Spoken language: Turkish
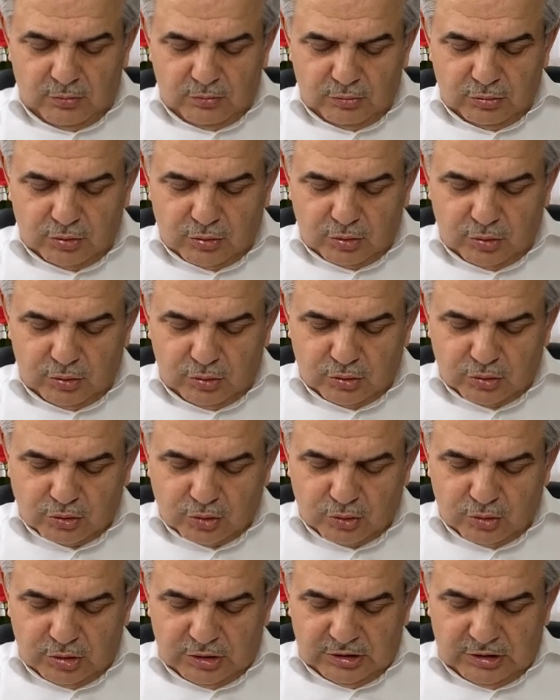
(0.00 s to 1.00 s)
Bu kuyu
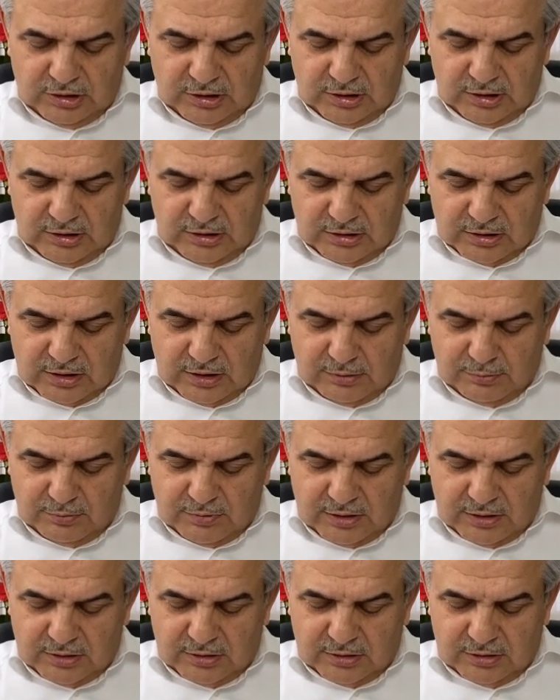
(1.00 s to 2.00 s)
suyu ile
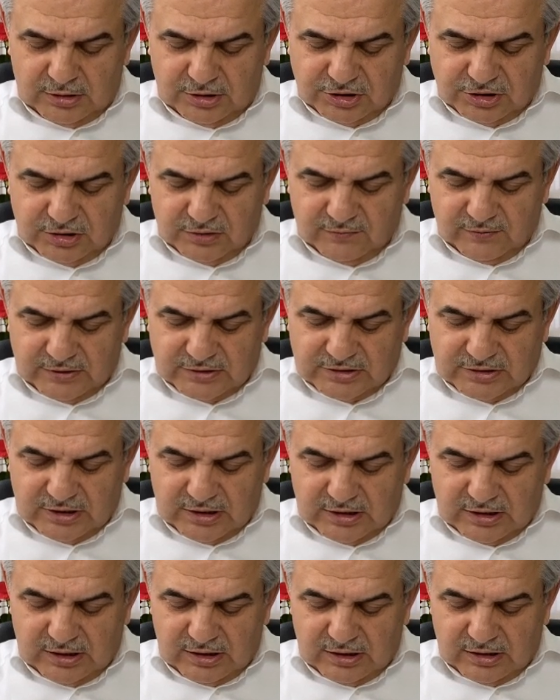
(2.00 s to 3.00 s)
yıkanmanın niçin
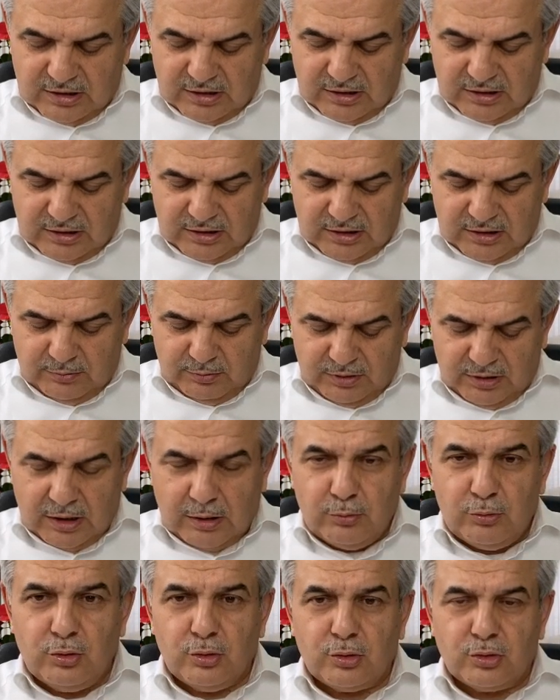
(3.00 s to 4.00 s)
vasiyet edildiğini
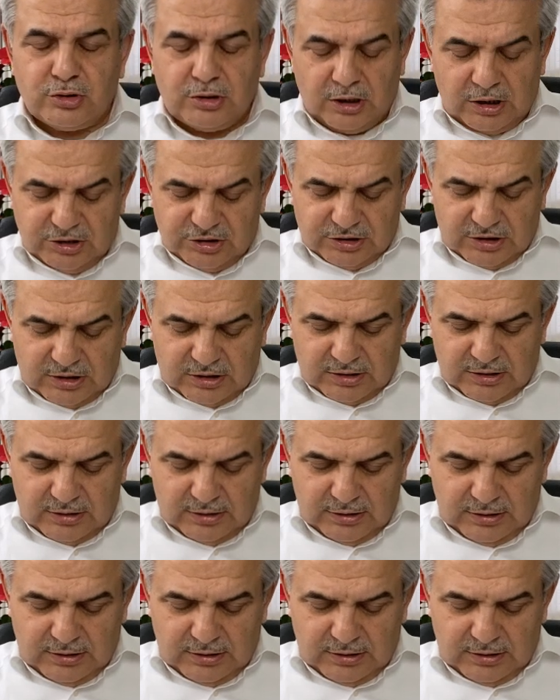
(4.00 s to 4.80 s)
bilemiyoruz ancak